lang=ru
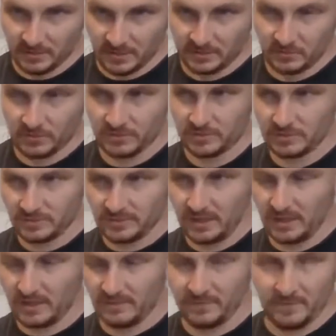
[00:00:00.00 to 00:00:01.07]
да, то есть
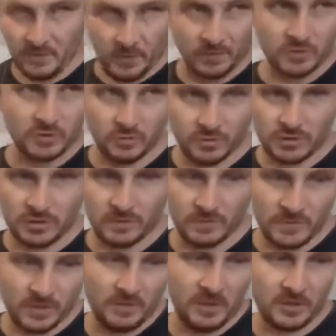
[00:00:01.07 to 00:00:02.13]
я в любом случае
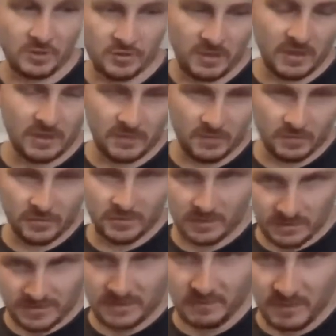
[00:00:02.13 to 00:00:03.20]
понимаю, что я ну,
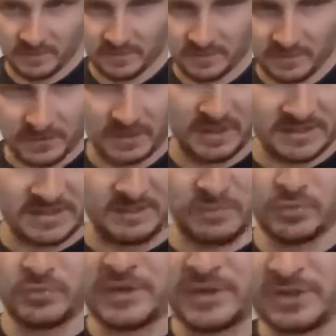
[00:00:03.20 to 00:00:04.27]
зарабатываю деньги, я с
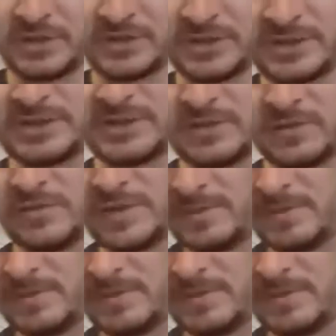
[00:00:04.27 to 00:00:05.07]
ним буду, конечно, тратить на него